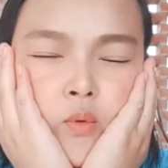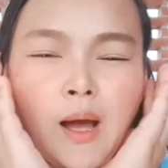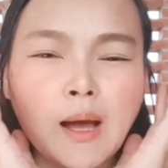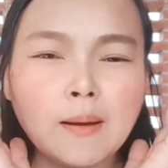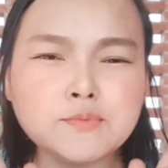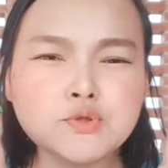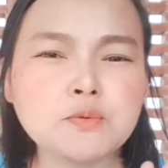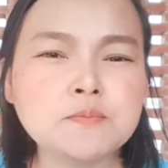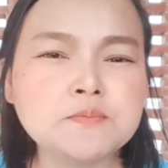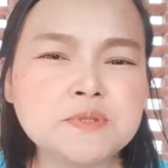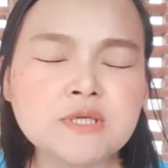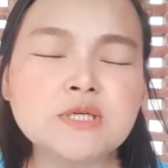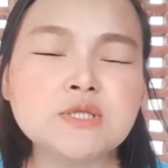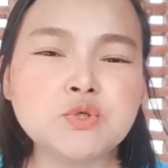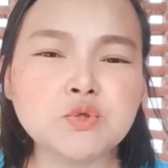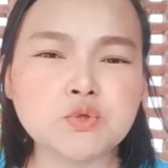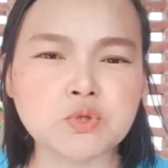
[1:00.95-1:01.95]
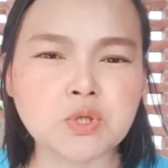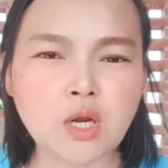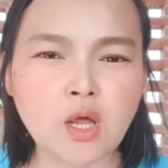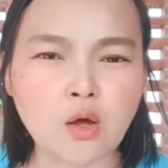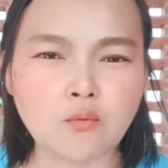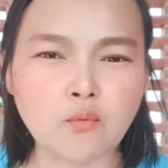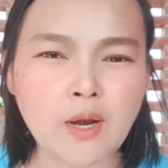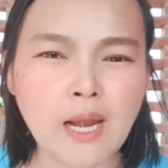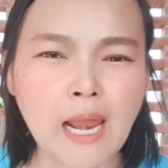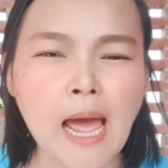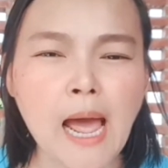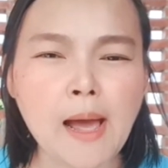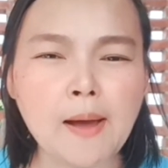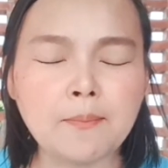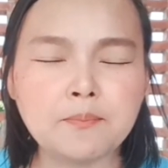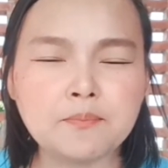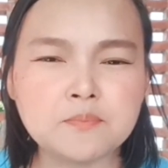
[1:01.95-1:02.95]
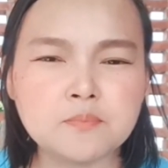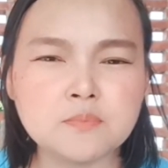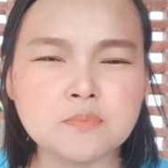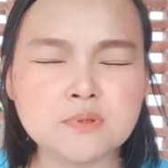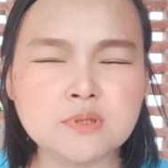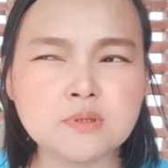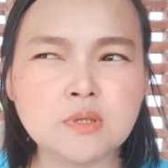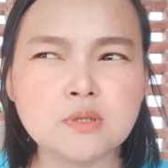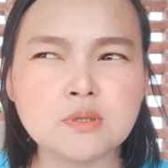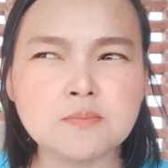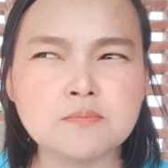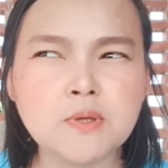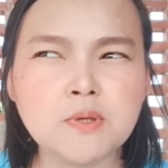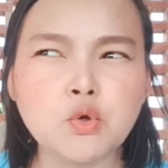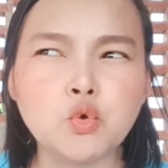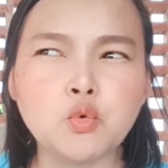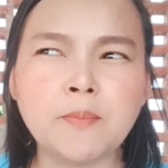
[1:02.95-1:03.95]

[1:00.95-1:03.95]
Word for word: ความชุ่มชื่นอยู่ตลอดเวลาผิว